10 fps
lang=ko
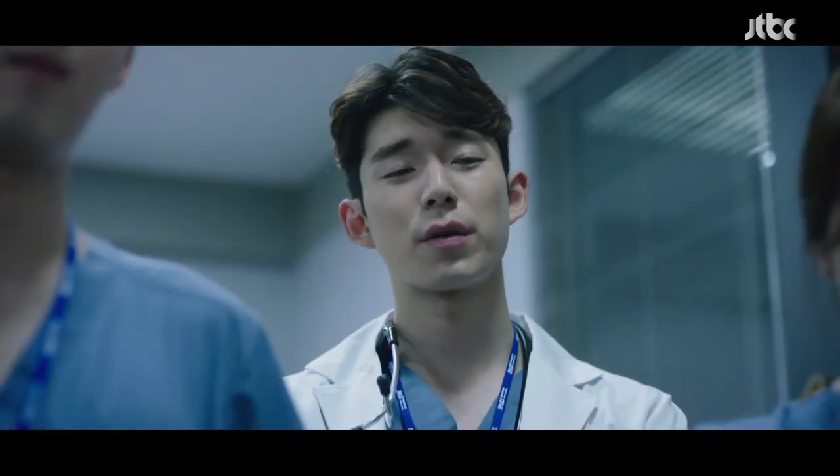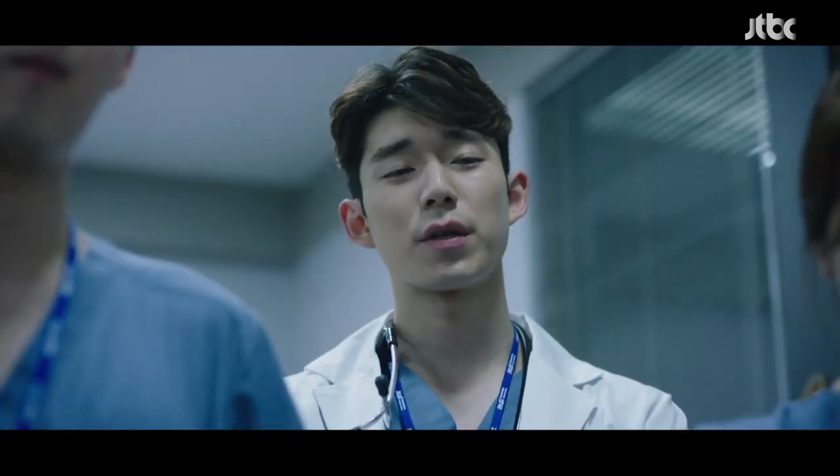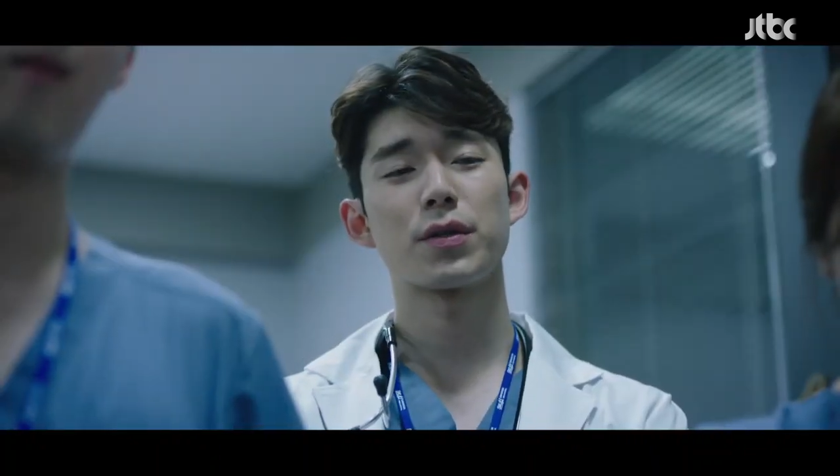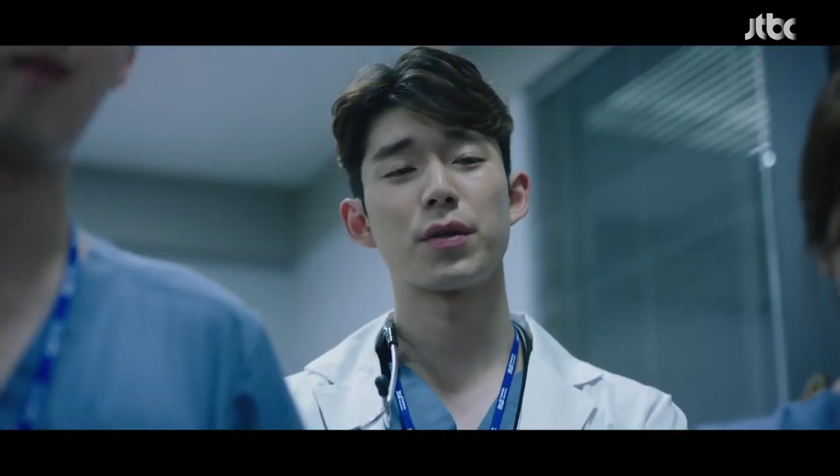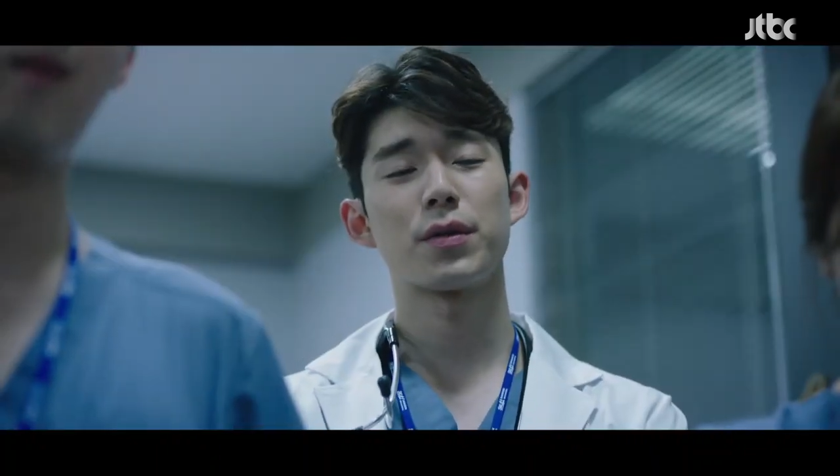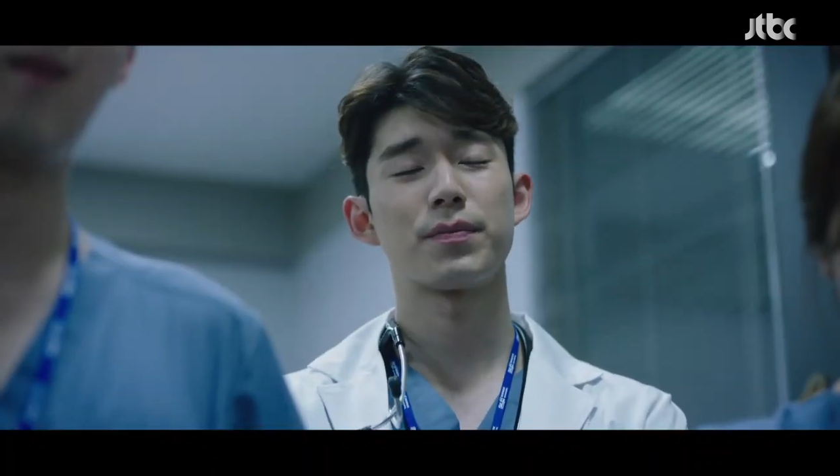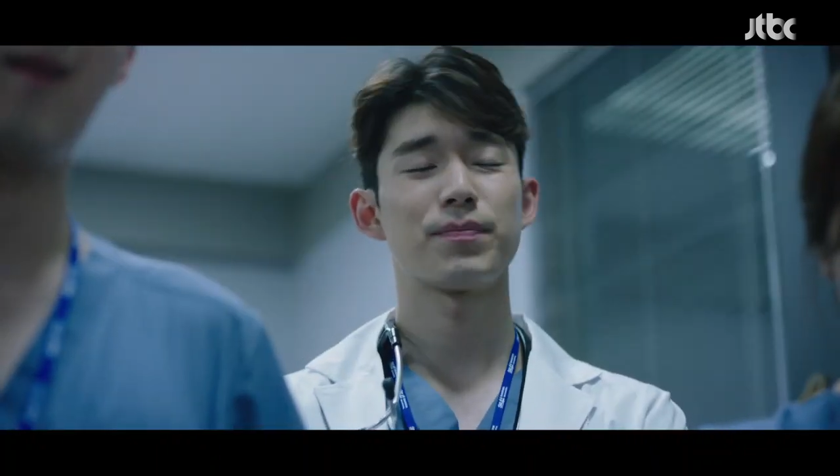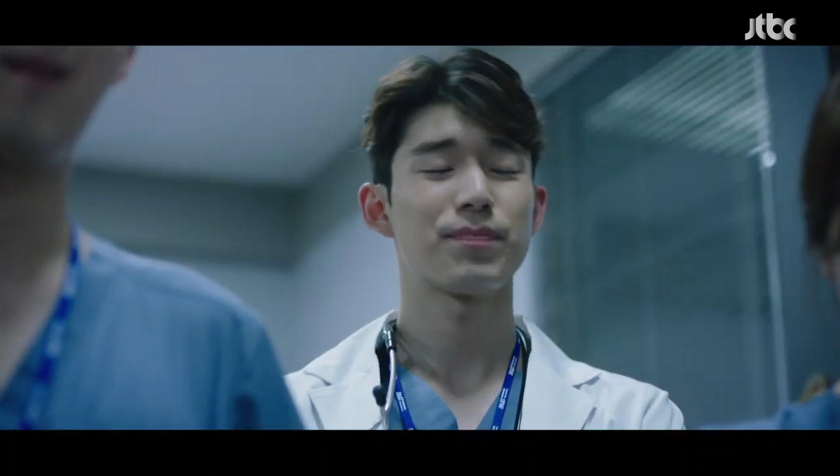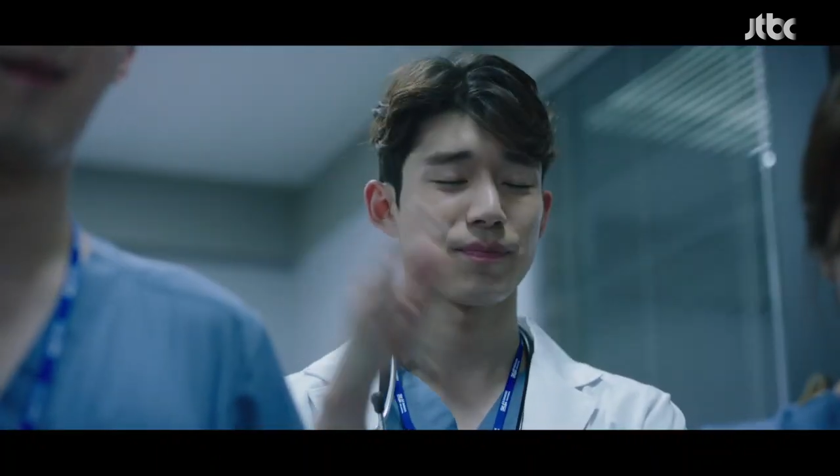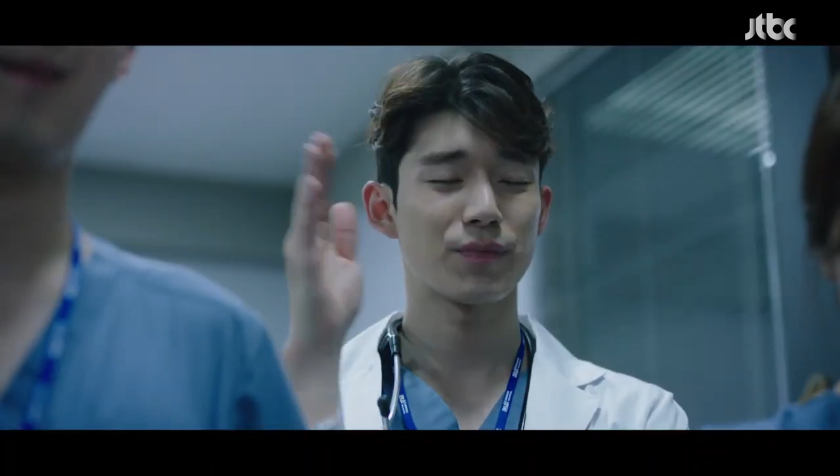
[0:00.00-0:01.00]
말해서
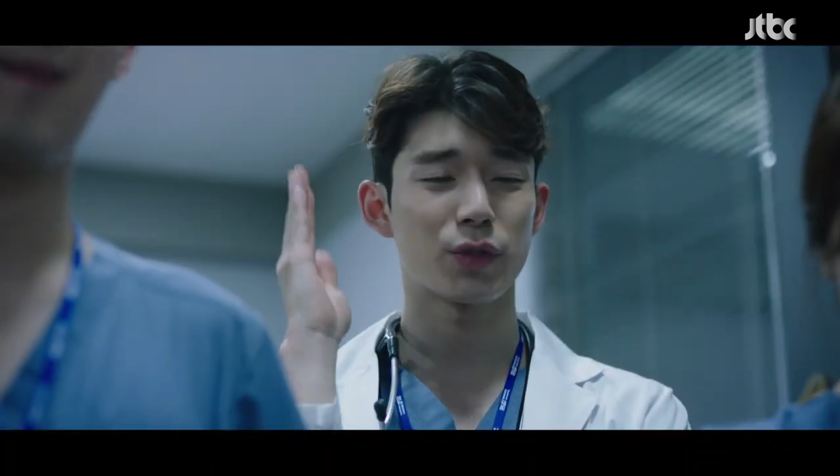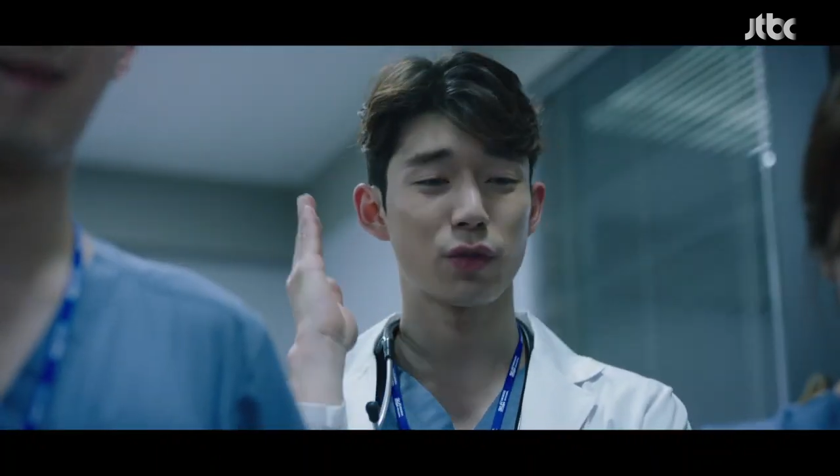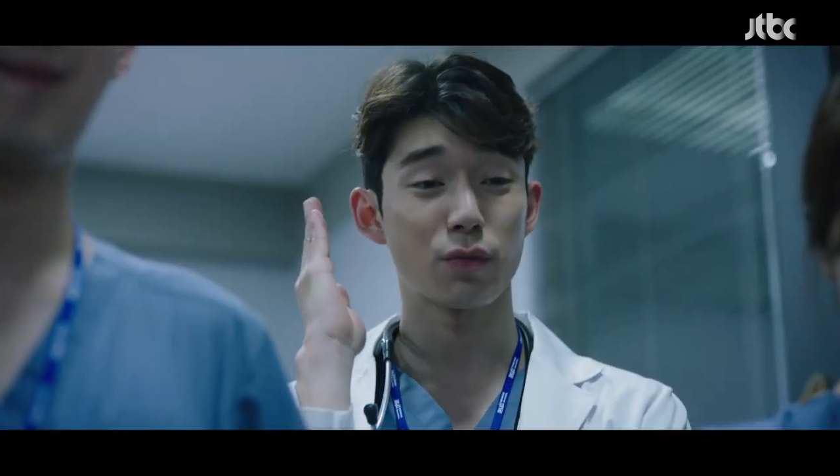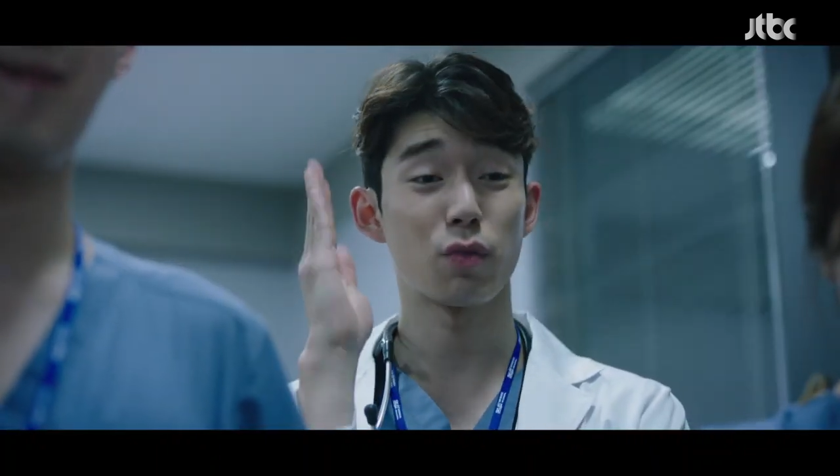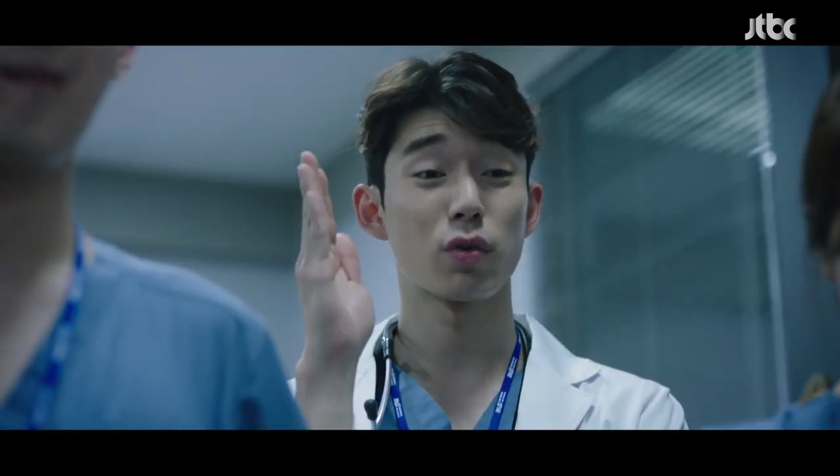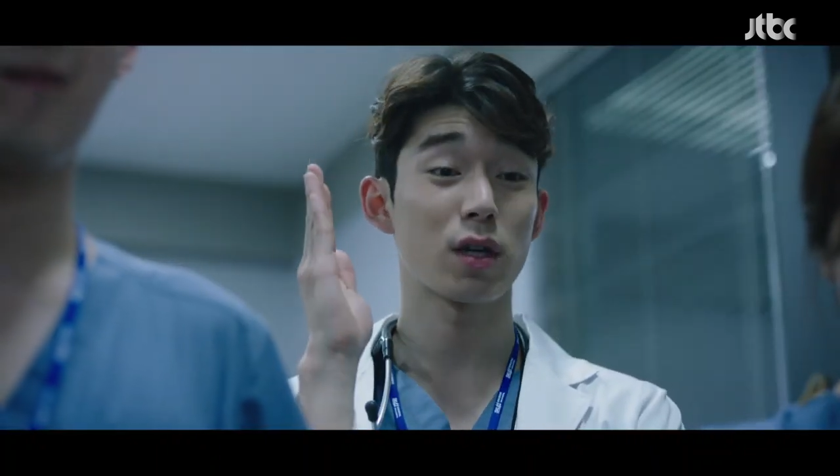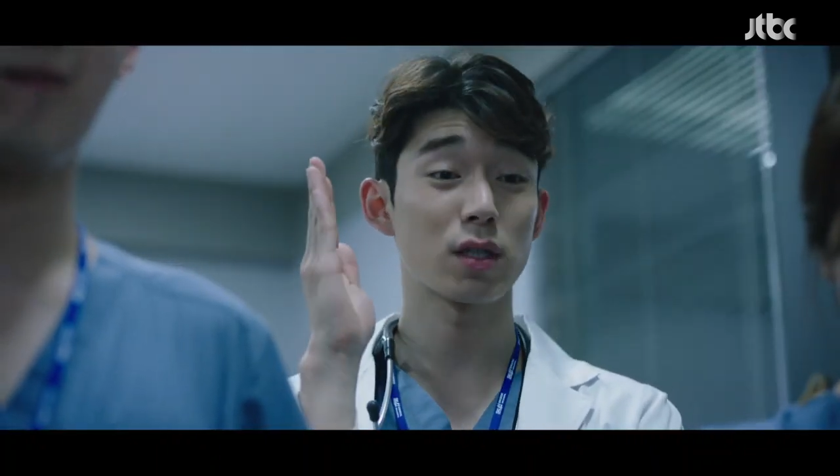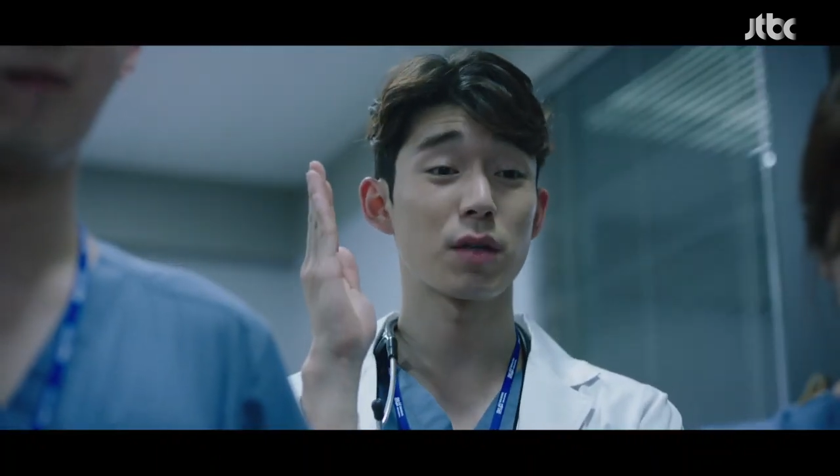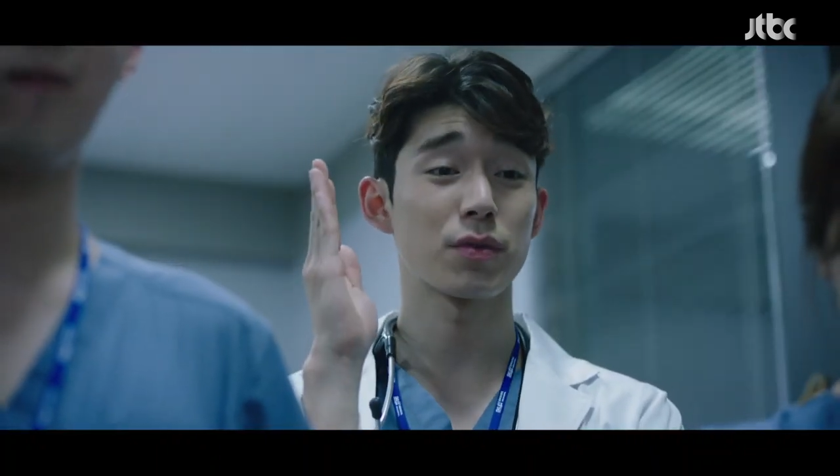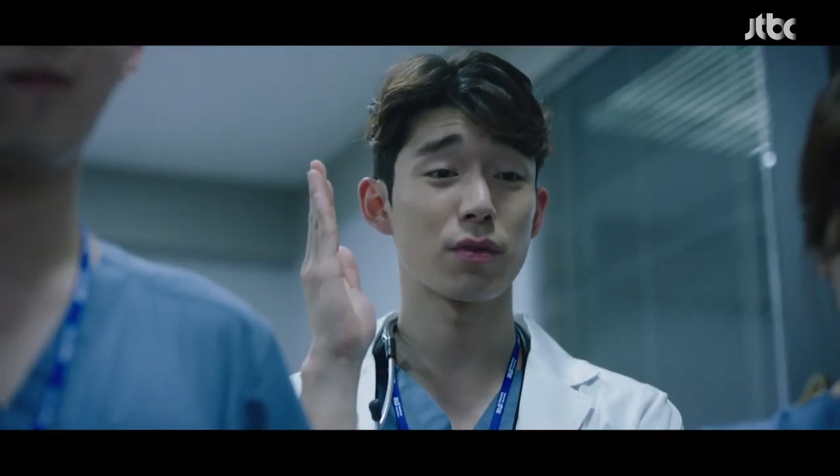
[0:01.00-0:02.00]
저는 못
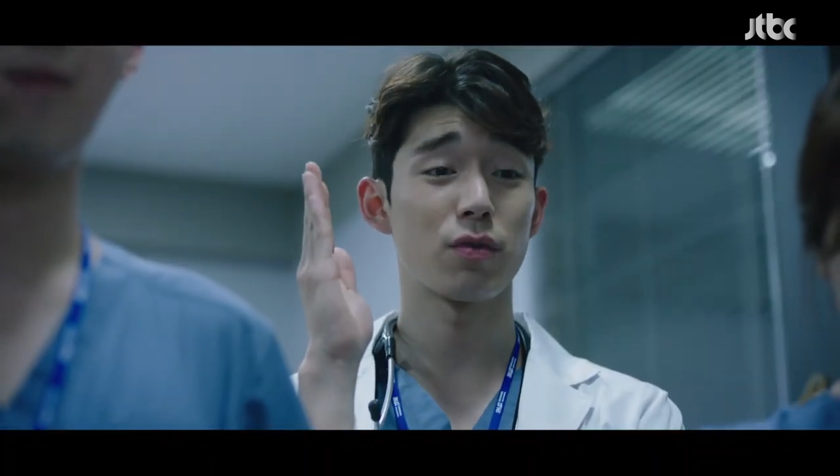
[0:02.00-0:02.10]
알아잡은